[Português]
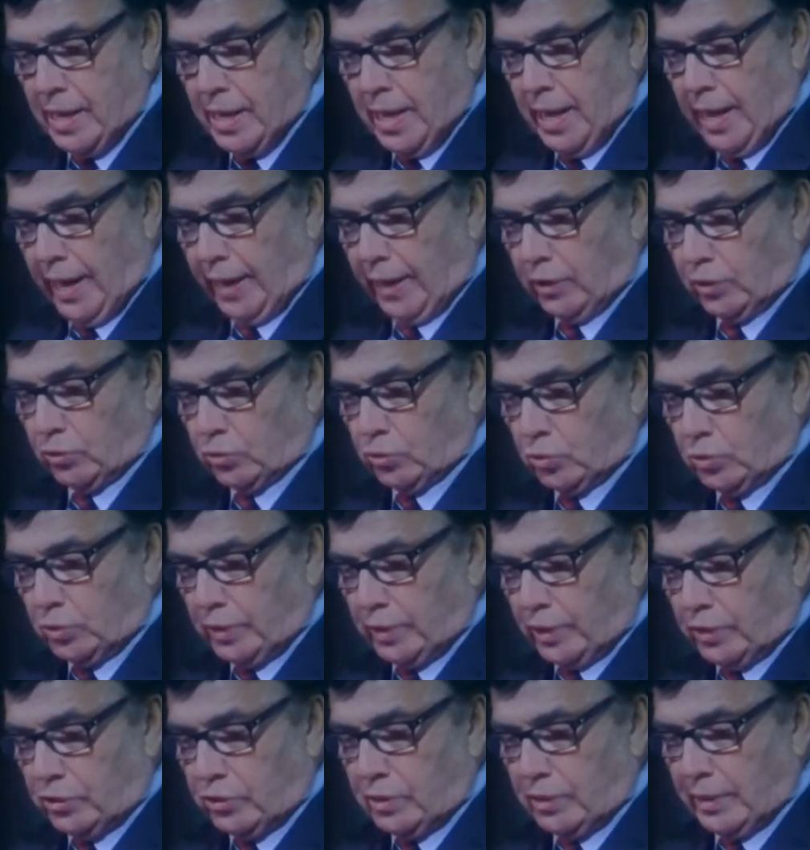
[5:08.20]
em
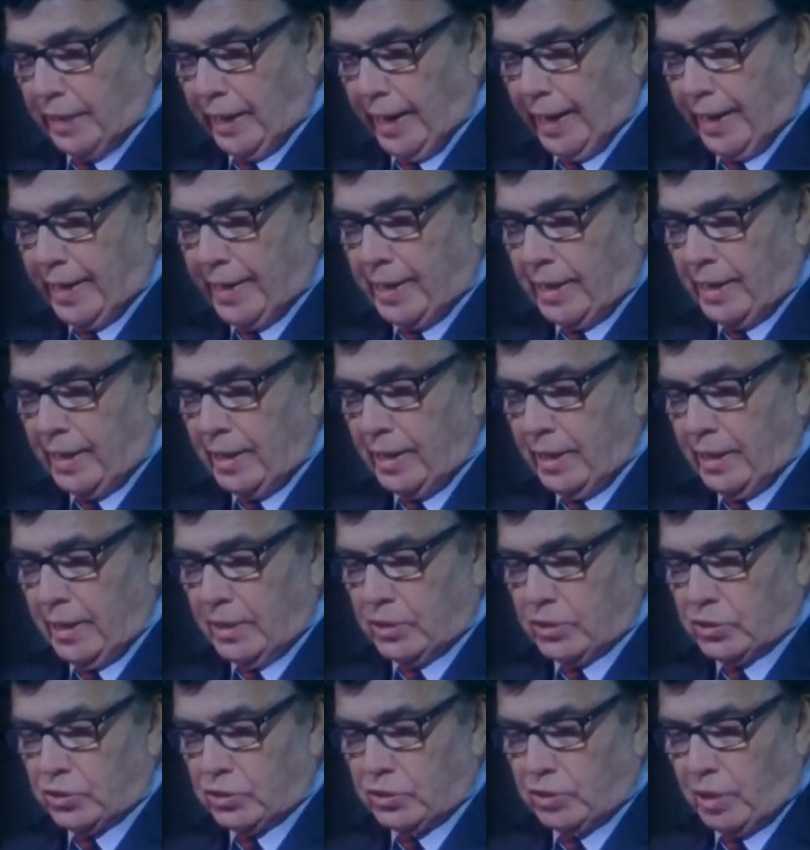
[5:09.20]
toda a Judeia,
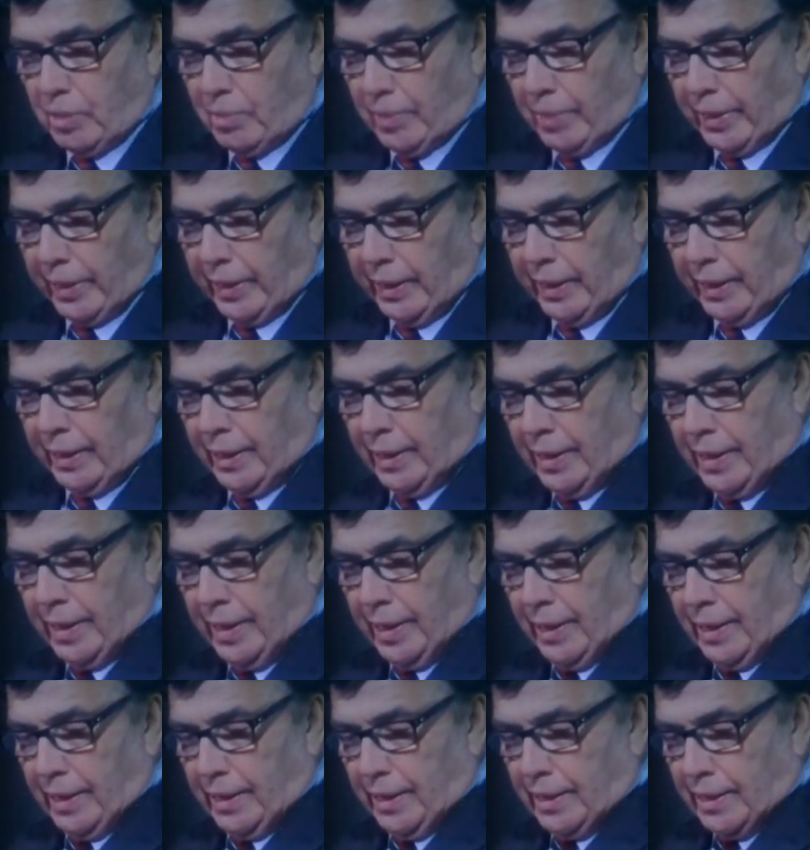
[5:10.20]
Samaria
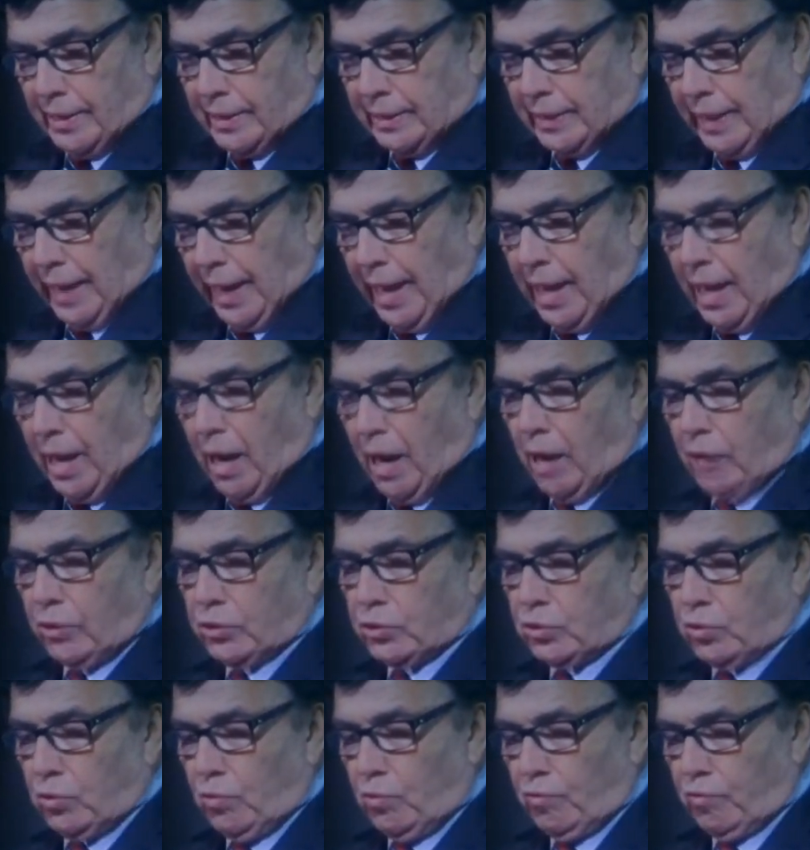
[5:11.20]
e até
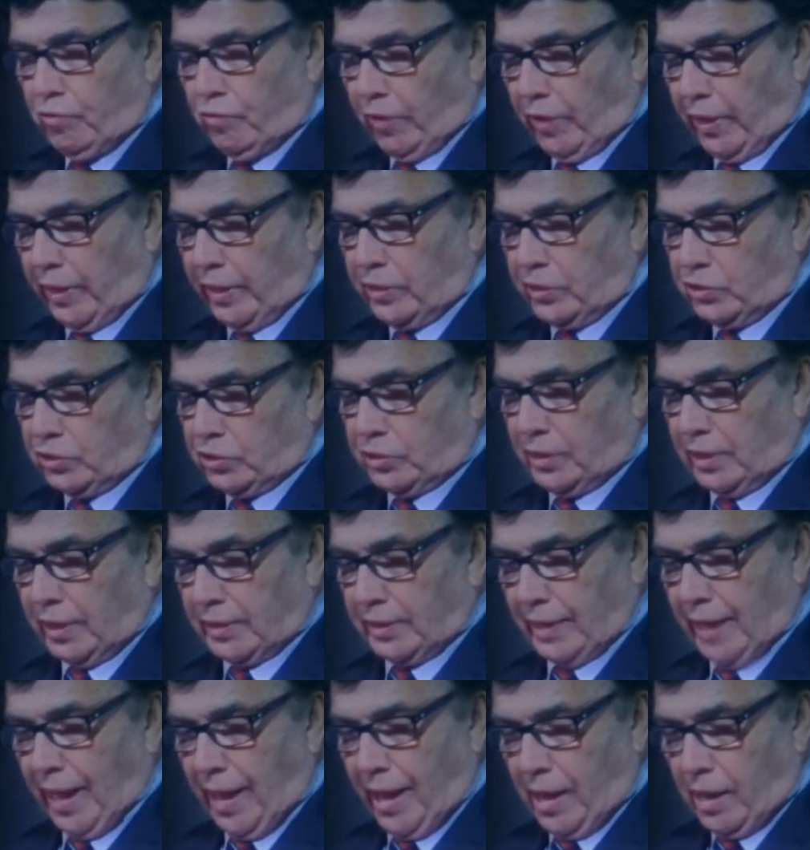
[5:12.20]
aos confins da
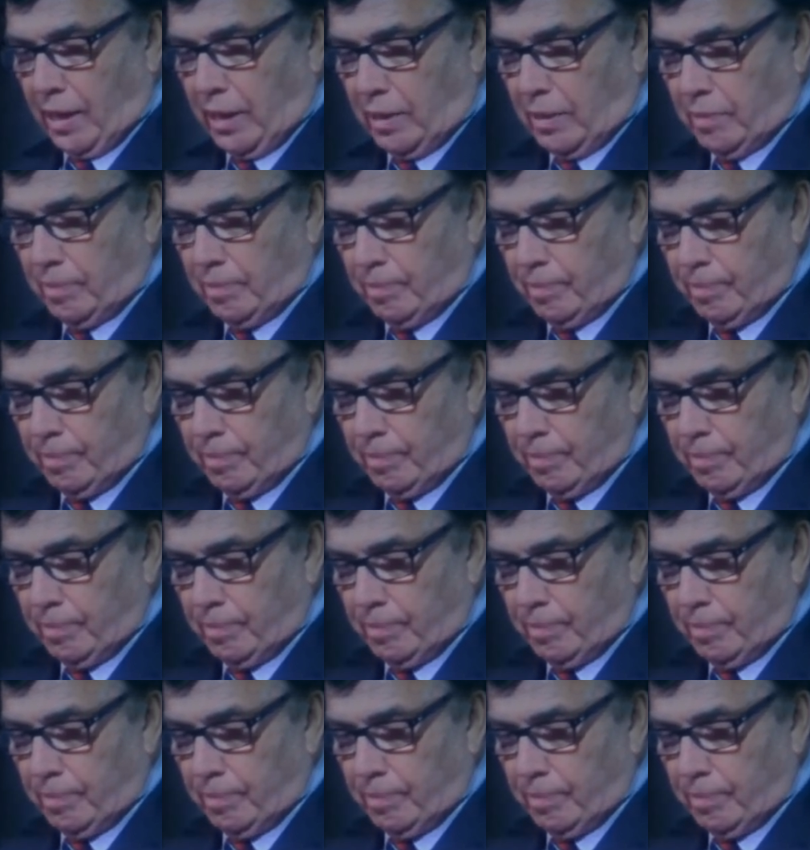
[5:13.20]
terra.